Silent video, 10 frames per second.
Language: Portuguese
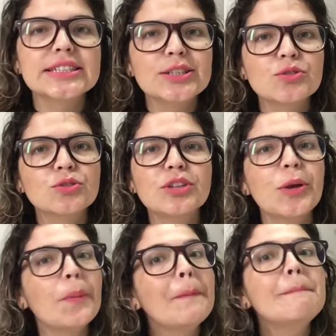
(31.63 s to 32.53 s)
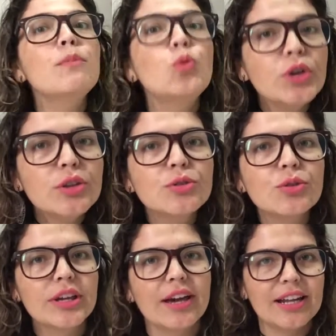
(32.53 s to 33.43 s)
a Deus eu tenho muito
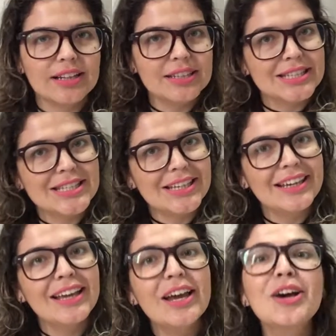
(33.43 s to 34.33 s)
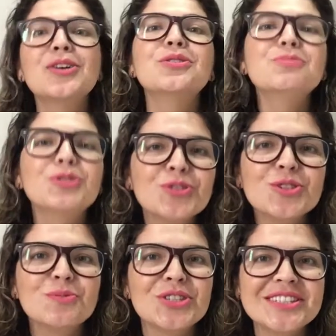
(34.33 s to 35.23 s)
que agradecer o meu
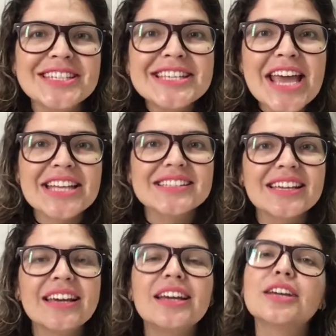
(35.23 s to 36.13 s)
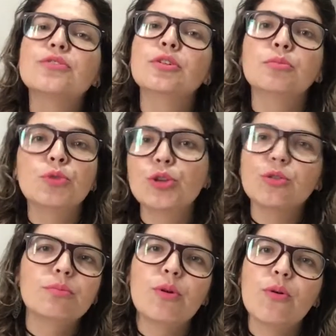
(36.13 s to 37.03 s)
2016, foi
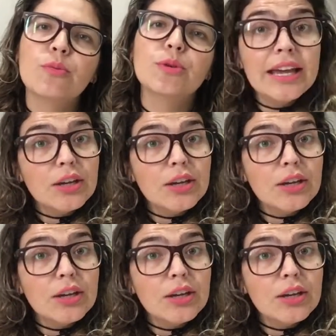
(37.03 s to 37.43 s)
muito bom. Eu...